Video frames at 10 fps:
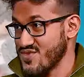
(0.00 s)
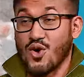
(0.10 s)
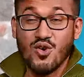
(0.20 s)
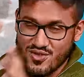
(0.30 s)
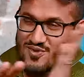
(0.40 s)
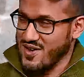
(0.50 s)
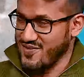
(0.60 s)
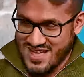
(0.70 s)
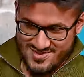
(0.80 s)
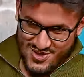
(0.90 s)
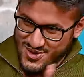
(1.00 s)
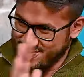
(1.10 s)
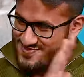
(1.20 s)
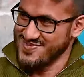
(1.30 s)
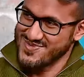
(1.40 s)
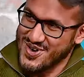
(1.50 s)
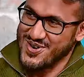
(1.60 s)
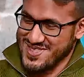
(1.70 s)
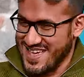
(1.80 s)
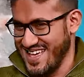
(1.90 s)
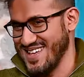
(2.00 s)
তখন ওয়াইফ না তখন তখন হ্যাঁ